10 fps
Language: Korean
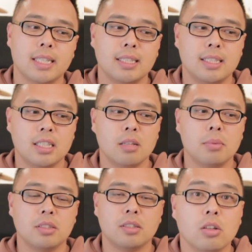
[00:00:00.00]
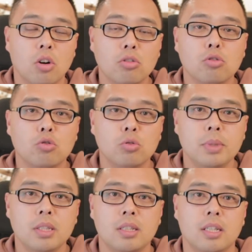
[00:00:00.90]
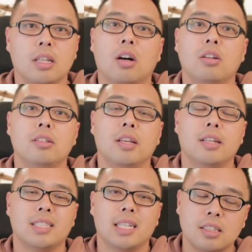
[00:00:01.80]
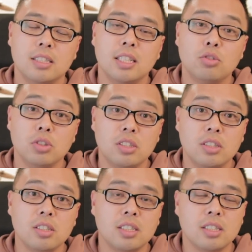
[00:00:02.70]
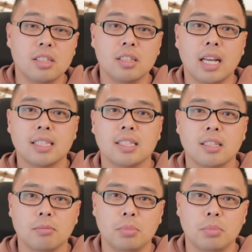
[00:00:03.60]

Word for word: 잘 지키면서 영국 국민들이 할리데이를 잘 지낼 수 있을지는 아직